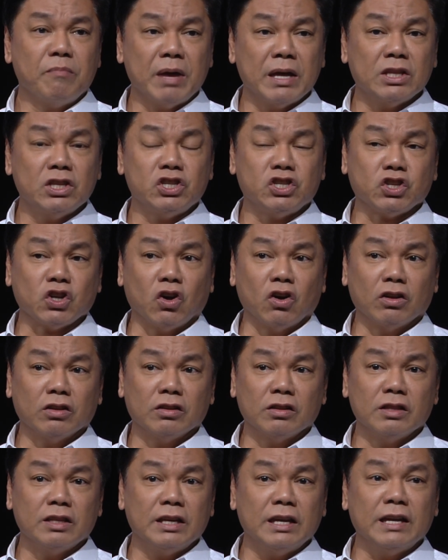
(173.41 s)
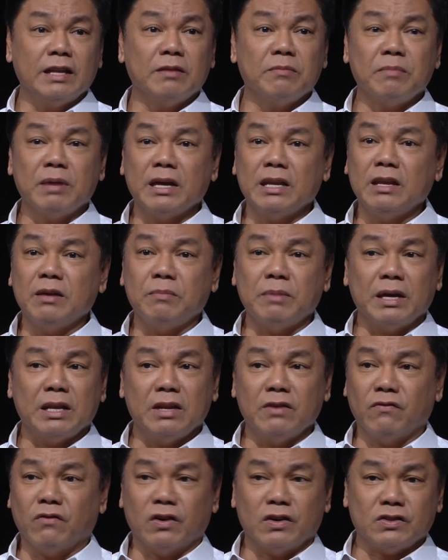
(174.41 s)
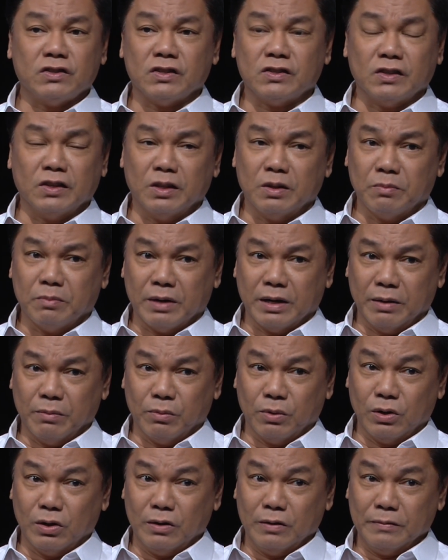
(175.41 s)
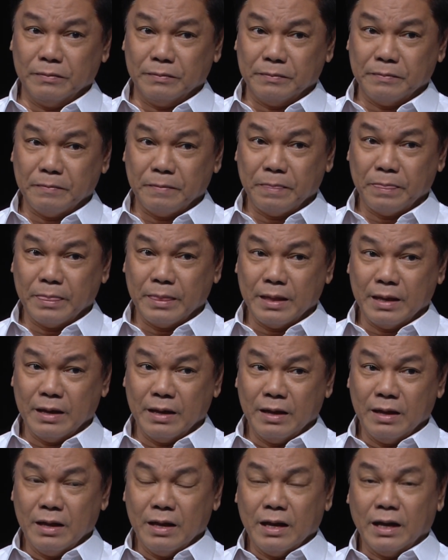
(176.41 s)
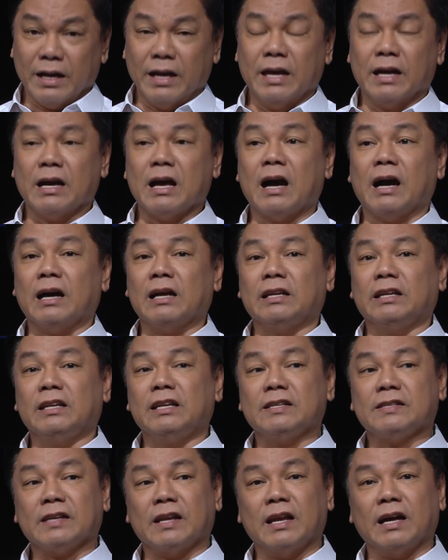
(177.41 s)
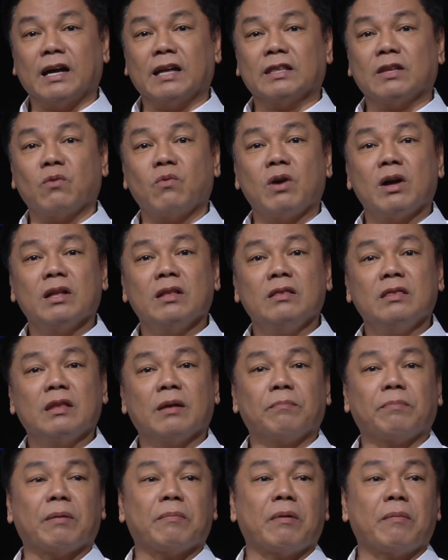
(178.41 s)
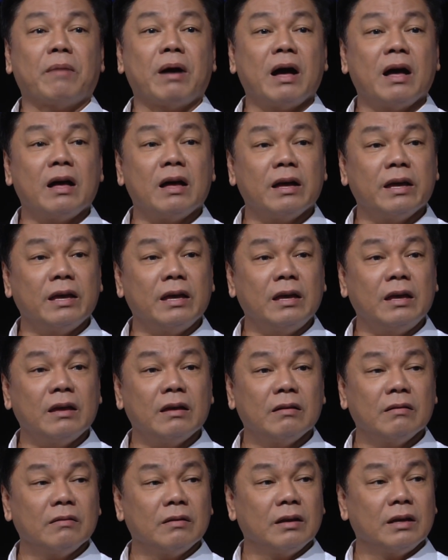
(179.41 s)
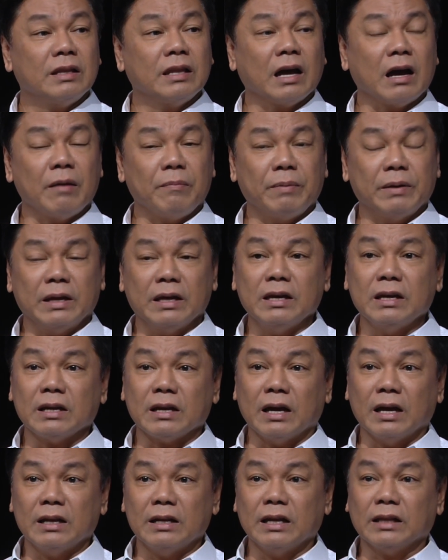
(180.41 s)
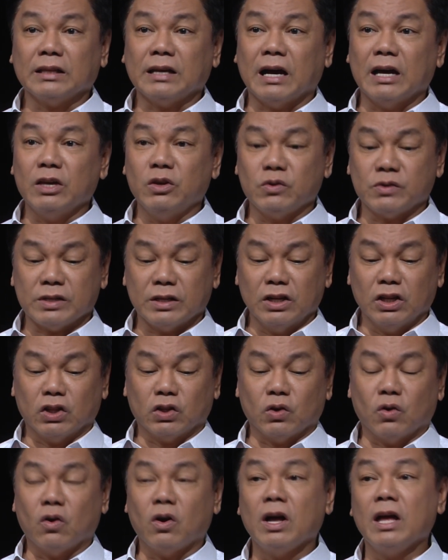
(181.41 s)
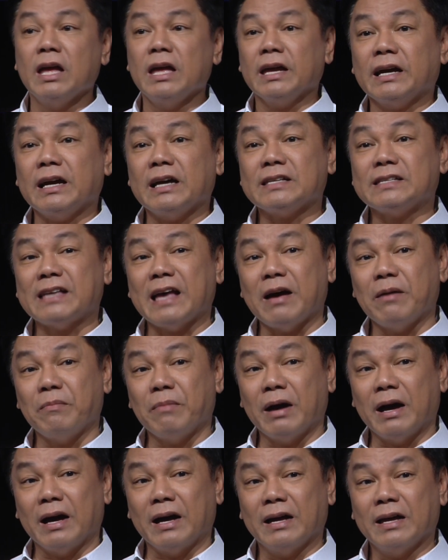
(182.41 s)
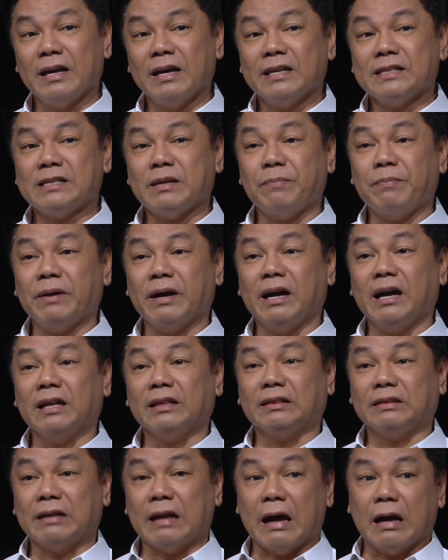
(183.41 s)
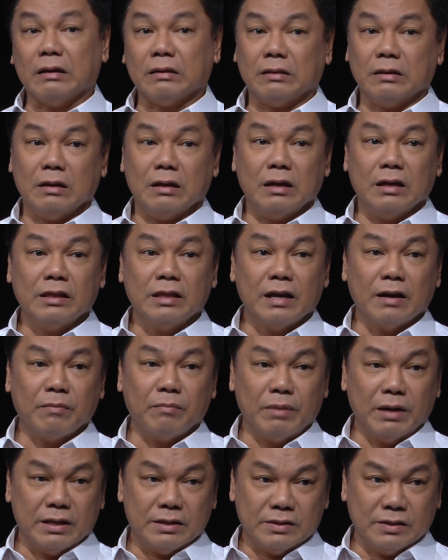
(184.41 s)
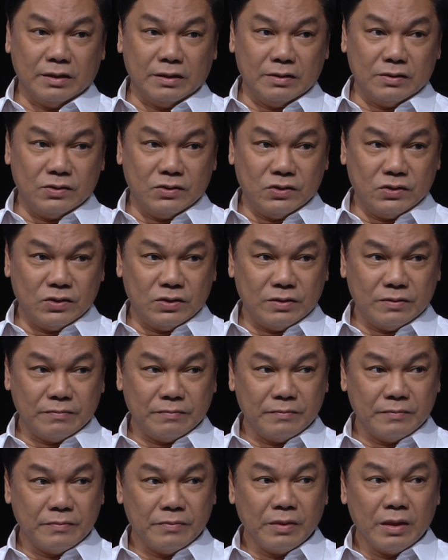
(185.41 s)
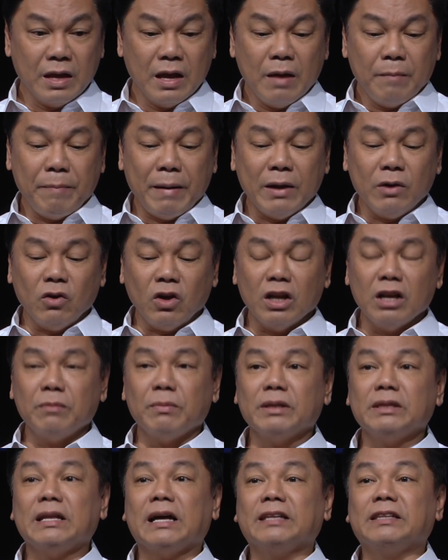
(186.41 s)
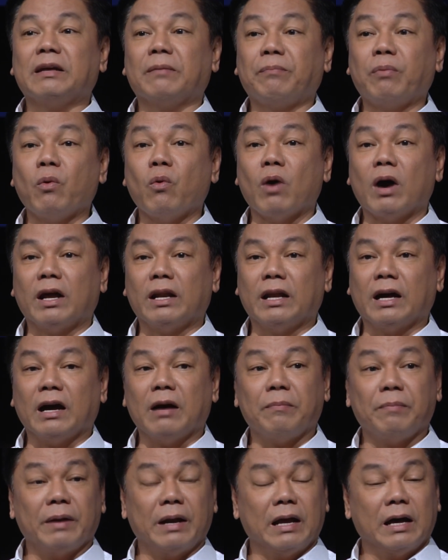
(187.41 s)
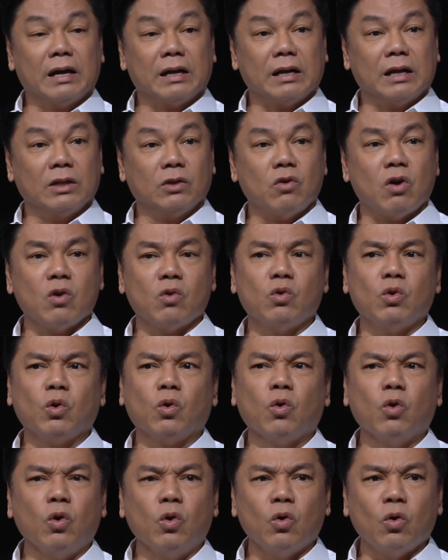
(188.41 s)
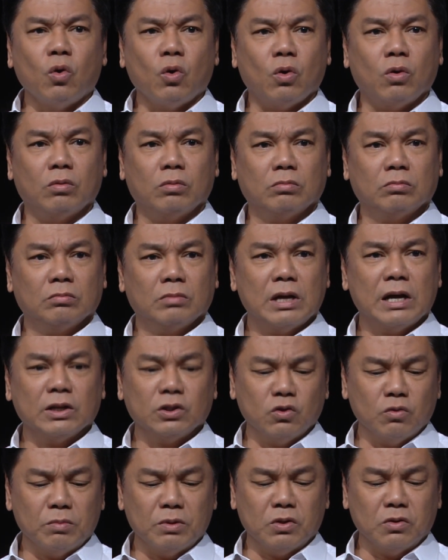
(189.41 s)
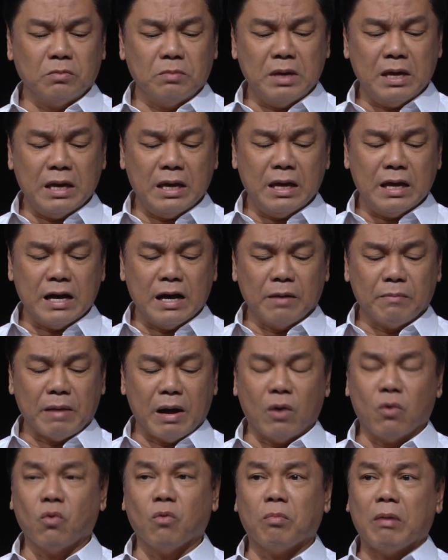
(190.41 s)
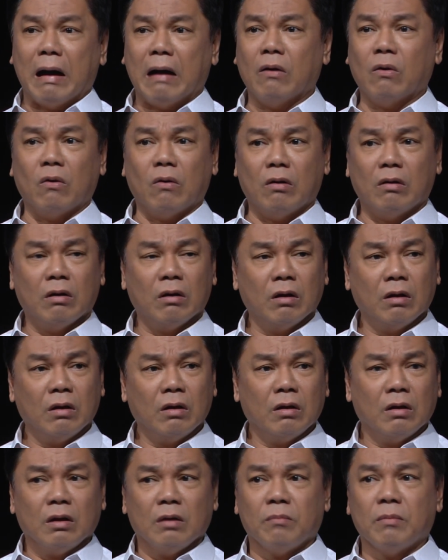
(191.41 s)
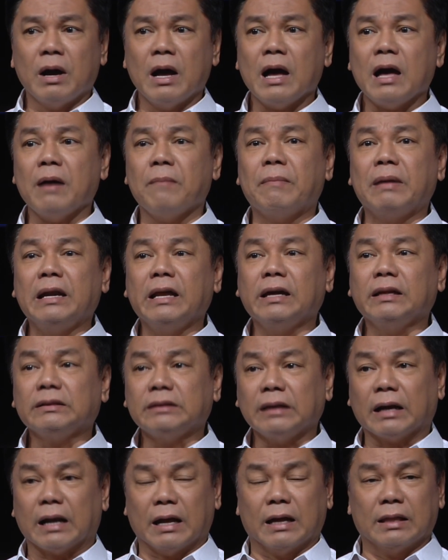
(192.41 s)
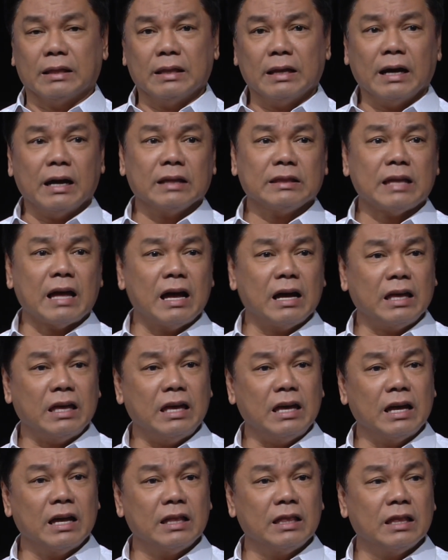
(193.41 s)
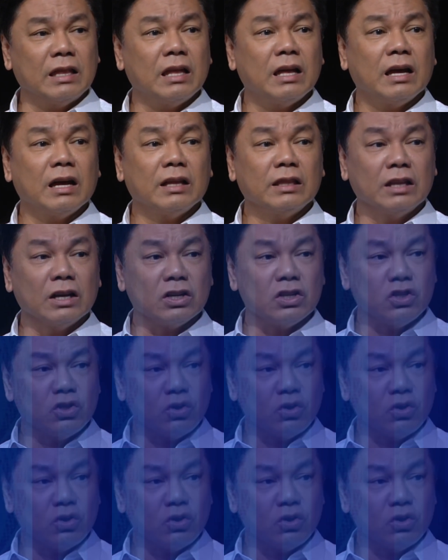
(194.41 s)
mentioned in many, many verses in the Bible. Kaya nga ang kalinisan ng katawan, ng pamamahay, ng kapaligiran at kaayusan nito kasama sa pag-attract ng blessings. Paano ka naman dadapuan ng kapalaran kung ang gulo-gulo, ang dumi-dumi, ang baho-baho, mga kabaligtaran ng katangian ng